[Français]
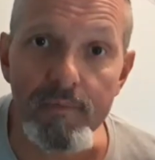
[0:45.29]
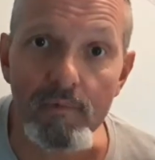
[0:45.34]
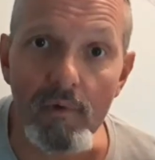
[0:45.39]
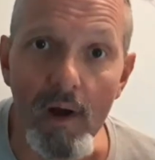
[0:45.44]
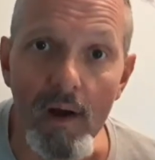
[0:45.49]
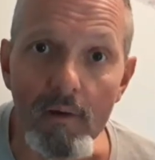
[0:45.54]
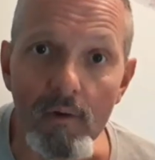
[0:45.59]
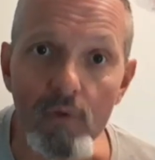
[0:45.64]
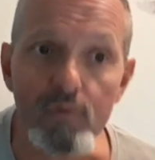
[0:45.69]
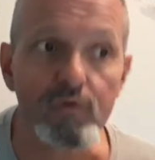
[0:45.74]
tu
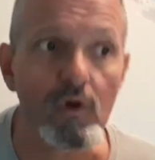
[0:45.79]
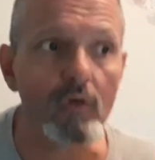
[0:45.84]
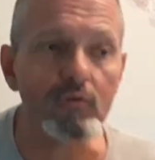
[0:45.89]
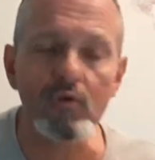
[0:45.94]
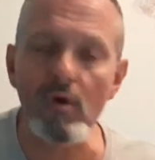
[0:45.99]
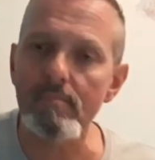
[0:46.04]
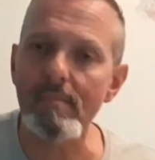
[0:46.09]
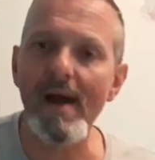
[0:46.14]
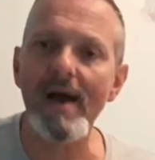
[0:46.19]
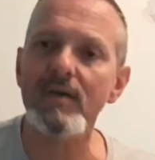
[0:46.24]
vois. Autant
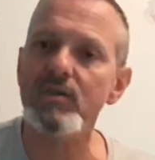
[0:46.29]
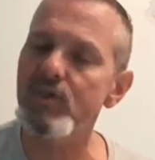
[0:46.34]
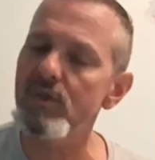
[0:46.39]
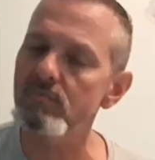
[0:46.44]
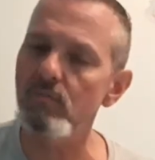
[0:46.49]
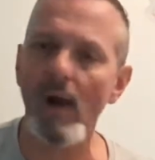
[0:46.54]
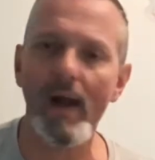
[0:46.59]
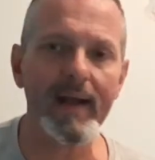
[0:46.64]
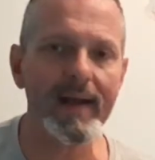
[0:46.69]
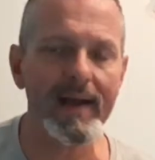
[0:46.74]
demain,
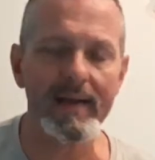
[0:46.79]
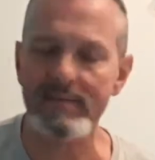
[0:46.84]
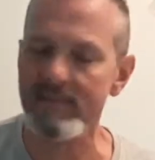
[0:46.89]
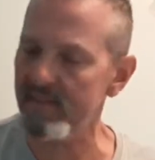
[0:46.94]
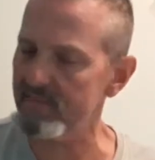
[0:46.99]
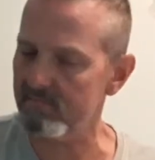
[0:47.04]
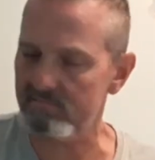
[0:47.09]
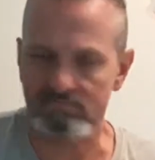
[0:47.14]
J-4,